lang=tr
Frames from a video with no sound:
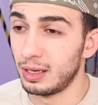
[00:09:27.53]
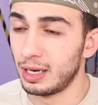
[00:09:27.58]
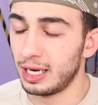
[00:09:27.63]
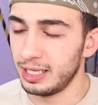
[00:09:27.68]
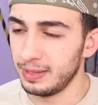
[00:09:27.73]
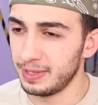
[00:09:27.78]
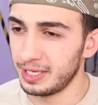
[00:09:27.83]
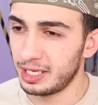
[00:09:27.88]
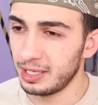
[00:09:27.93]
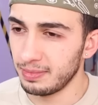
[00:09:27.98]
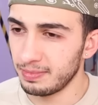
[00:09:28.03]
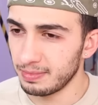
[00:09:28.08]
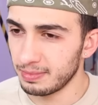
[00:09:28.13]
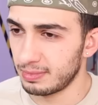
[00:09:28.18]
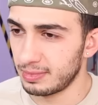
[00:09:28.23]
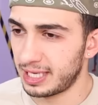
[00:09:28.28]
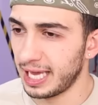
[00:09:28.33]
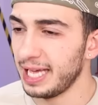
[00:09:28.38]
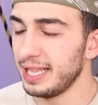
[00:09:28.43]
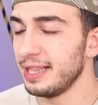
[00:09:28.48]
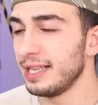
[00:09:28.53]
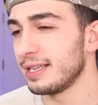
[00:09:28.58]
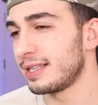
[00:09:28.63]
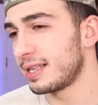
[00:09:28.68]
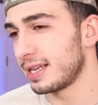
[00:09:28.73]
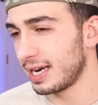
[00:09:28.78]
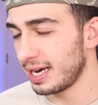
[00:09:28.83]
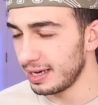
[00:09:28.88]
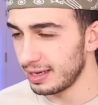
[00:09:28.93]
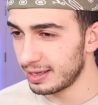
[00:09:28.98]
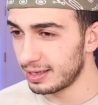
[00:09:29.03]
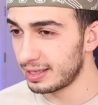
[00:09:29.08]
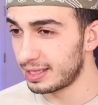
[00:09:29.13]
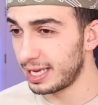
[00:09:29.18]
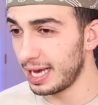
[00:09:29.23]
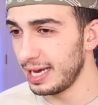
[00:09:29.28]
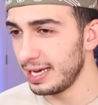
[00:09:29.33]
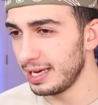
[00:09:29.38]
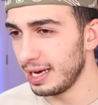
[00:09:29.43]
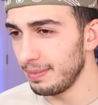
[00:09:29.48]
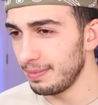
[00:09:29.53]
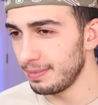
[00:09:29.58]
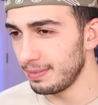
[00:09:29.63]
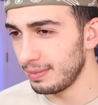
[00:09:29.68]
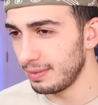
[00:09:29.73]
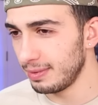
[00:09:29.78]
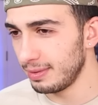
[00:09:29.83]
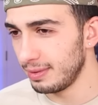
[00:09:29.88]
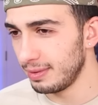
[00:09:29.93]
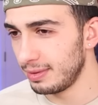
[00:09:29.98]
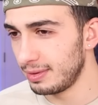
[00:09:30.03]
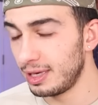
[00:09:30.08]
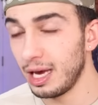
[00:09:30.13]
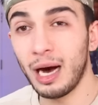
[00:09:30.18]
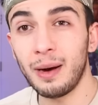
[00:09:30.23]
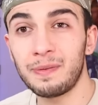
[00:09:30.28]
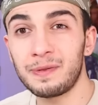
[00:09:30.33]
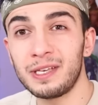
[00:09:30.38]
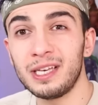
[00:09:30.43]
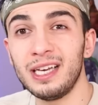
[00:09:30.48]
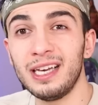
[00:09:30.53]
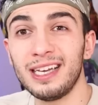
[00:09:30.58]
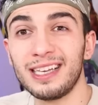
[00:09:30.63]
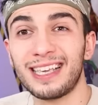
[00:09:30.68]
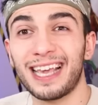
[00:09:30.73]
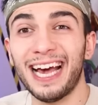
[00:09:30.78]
Hadi bakayım. Sen de sıra. Sen yap. Yaptı.